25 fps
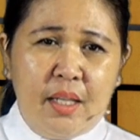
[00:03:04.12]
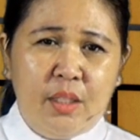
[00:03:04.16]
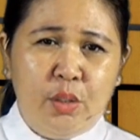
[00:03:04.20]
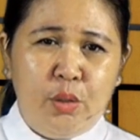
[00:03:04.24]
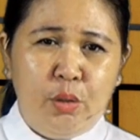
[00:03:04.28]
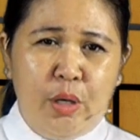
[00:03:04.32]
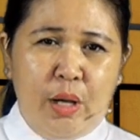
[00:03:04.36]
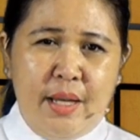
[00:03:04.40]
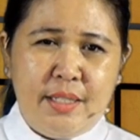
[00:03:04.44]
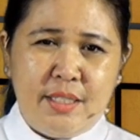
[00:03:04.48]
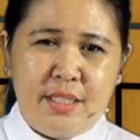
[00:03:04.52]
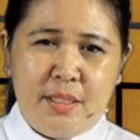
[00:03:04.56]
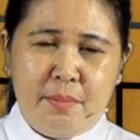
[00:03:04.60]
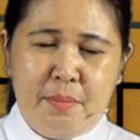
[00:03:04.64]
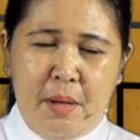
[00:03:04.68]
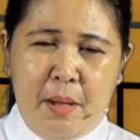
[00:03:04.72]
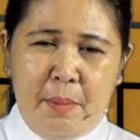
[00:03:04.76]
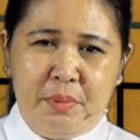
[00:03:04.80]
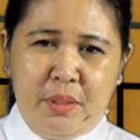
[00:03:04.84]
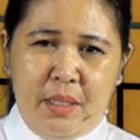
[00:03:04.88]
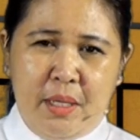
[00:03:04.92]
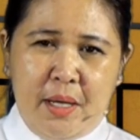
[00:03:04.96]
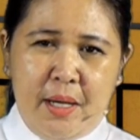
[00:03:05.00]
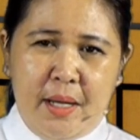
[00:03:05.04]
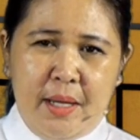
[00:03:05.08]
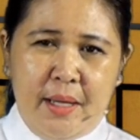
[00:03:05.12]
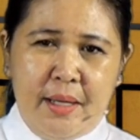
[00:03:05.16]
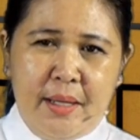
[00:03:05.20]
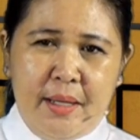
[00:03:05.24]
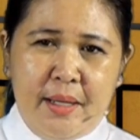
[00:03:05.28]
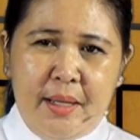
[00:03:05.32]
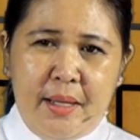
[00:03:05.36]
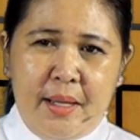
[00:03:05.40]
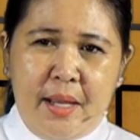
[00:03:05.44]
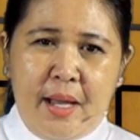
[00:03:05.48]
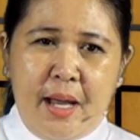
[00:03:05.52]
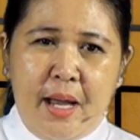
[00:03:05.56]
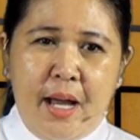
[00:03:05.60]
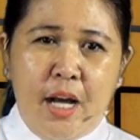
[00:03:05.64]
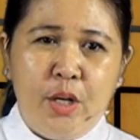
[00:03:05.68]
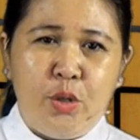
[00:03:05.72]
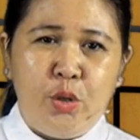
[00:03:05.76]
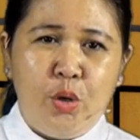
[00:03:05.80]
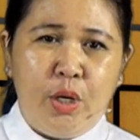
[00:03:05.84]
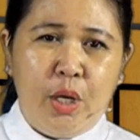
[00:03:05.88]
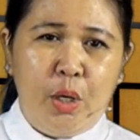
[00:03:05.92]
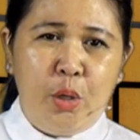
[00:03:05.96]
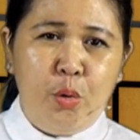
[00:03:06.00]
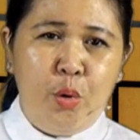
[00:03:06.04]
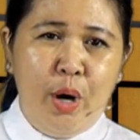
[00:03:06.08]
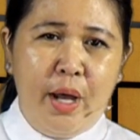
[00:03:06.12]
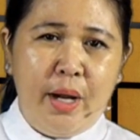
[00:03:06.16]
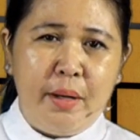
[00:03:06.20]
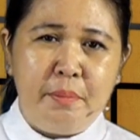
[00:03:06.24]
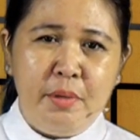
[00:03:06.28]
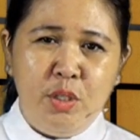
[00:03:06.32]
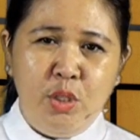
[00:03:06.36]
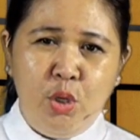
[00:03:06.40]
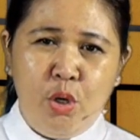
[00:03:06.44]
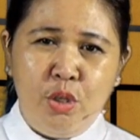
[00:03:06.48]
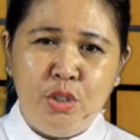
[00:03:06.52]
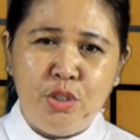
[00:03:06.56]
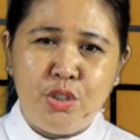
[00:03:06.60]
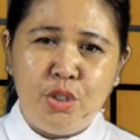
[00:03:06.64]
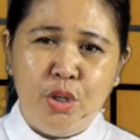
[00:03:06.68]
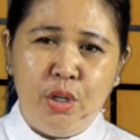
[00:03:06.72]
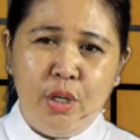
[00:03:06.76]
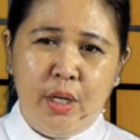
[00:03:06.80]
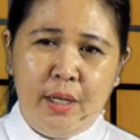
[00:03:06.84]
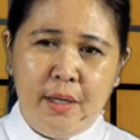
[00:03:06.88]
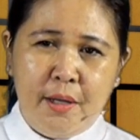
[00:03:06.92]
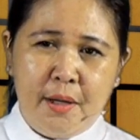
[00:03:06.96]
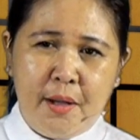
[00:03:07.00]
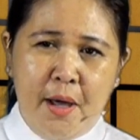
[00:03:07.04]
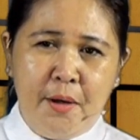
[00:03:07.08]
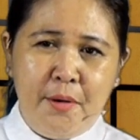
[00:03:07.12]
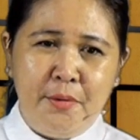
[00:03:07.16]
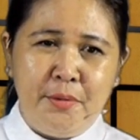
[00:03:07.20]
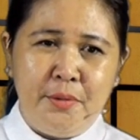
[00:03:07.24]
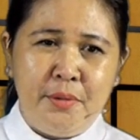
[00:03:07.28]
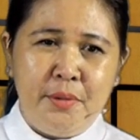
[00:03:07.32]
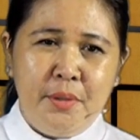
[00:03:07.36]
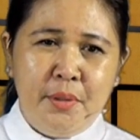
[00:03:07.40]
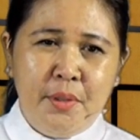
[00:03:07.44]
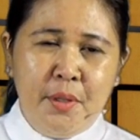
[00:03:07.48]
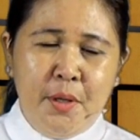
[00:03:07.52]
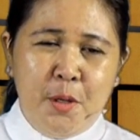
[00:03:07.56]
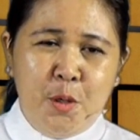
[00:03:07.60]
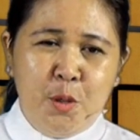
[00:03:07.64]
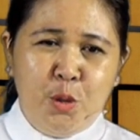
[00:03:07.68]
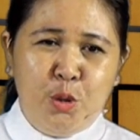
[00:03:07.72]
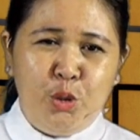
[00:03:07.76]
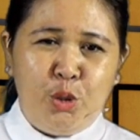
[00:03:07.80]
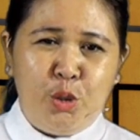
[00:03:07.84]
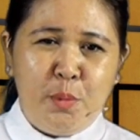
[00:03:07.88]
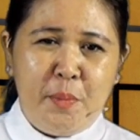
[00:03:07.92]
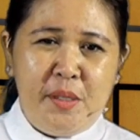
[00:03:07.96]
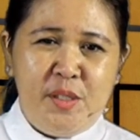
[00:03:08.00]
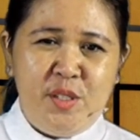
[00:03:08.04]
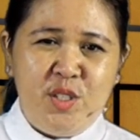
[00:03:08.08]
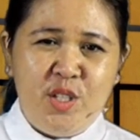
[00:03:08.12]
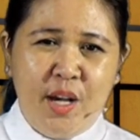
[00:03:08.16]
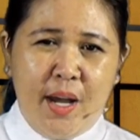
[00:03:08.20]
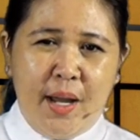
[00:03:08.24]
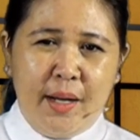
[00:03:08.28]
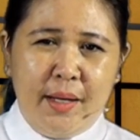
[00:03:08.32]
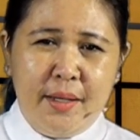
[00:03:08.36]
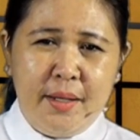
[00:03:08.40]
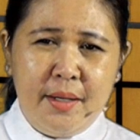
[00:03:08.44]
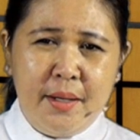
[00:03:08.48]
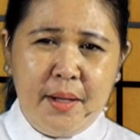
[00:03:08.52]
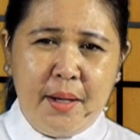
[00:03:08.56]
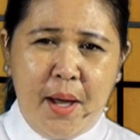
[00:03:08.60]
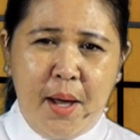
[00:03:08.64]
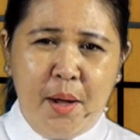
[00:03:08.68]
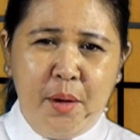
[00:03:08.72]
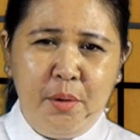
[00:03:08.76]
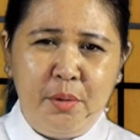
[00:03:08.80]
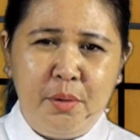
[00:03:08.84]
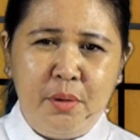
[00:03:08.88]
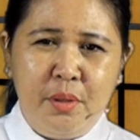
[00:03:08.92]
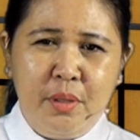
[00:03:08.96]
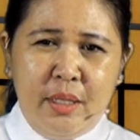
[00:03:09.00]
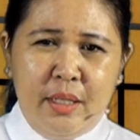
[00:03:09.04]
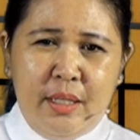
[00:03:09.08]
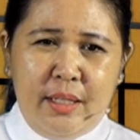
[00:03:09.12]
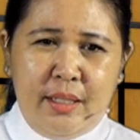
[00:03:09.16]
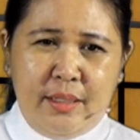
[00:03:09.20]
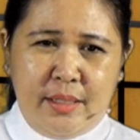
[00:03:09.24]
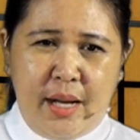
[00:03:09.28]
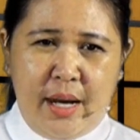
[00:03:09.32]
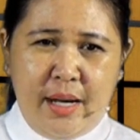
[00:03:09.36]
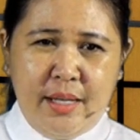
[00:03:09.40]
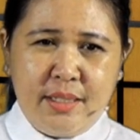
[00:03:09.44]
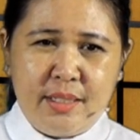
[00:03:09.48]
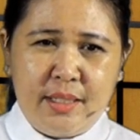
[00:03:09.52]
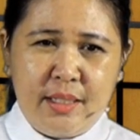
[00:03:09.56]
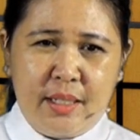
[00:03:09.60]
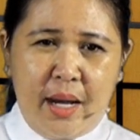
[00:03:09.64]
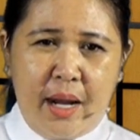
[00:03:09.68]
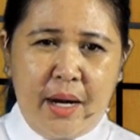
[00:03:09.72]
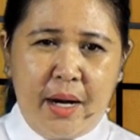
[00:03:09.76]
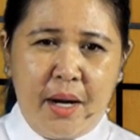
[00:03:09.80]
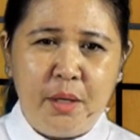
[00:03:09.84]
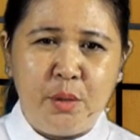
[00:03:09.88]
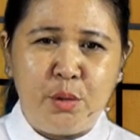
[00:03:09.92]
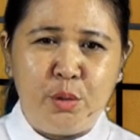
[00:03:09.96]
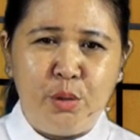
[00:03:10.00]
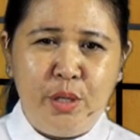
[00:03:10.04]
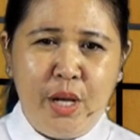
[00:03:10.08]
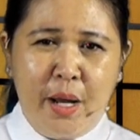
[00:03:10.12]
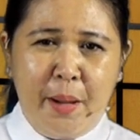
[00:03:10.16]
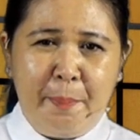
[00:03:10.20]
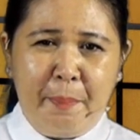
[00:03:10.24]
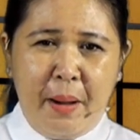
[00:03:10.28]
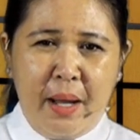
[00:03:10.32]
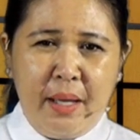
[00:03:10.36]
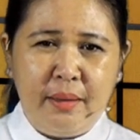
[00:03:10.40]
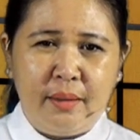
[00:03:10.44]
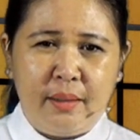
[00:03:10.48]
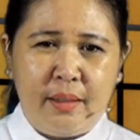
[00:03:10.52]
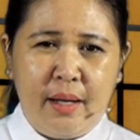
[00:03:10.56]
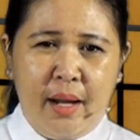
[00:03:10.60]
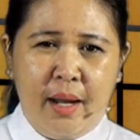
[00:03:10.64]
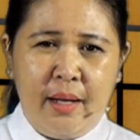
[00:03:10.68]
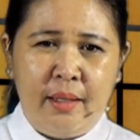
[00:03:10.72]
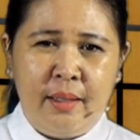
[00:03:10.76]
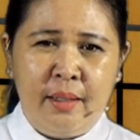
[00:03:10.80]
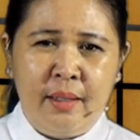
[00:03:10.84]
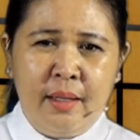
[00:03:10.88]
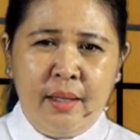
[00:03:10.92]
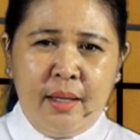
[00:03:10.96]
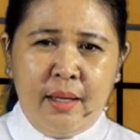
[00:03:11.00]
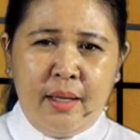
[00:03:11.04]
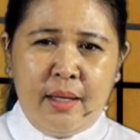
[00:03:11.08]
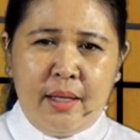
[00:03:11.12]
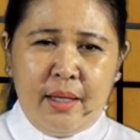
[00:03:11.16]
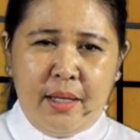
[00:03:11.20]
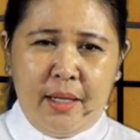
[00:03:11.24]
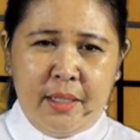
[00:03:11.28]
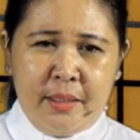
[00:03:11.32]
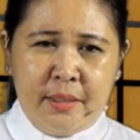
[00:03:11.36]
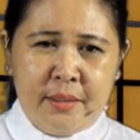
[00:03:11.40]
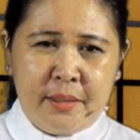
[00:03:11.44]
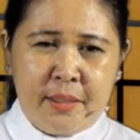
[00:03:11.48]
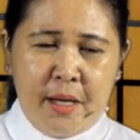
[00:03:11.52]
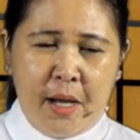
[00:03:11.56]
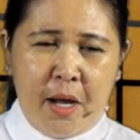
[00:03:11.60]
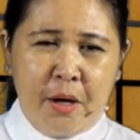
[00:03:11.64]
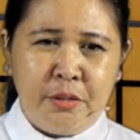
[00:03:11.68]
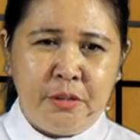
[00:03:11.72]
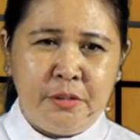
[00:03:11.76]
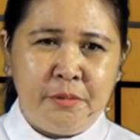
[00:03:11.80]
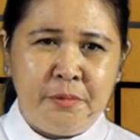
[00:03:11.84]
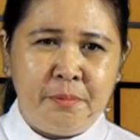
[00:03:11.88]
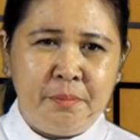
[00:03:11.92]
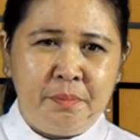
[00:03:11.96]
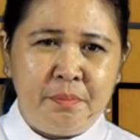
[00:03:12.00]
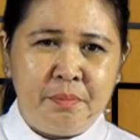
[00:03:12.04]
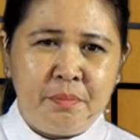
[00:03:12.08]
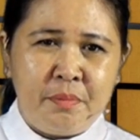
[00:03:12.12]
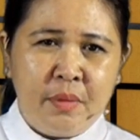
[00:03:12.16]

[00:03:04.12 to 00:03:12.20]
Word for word: Itulah sebabnya aku keluar menyongsong engkau untuk mencari engkau dan sekarang kudapatkan engkau.